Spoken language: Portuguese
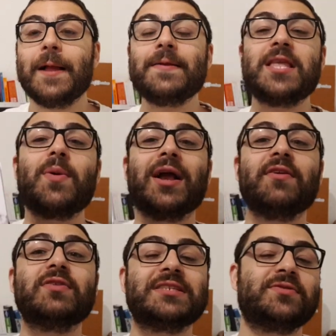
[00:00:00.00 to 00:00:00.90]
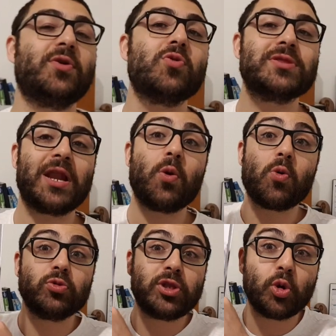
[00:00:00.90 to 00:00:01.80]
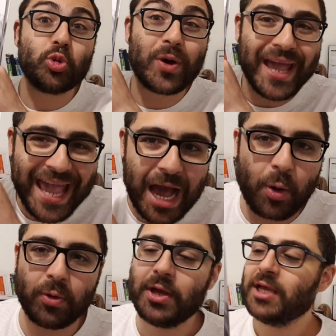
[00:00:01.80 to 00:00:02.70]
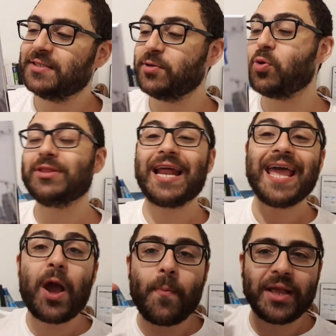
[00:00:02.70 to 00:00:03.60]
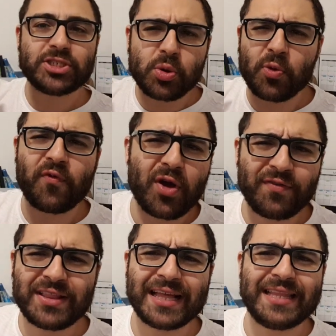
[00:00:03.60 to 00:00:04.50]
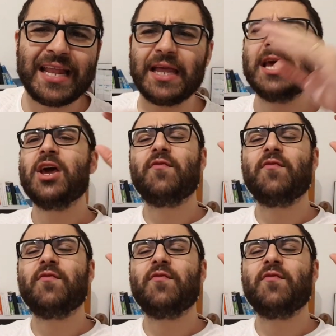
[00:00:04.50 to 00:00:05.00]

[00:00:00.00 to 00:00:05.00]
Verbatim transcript: Então aqui vocês vão encontrar um conteúdo real. Vocês vão encontrar realmente como foi a vida dele.